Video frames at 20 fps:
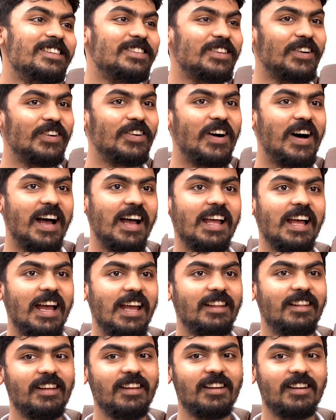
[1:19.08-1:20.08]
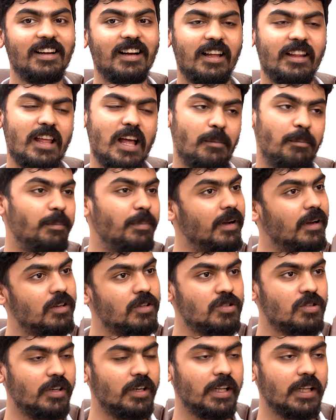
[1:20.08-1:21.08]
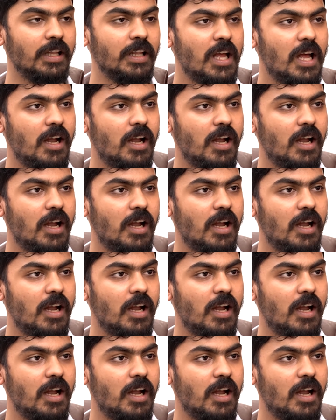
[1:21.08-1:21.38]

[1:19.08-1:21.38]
సో ఐ ఐ థింక్ అది అప్పటి నుంచి ఉండింది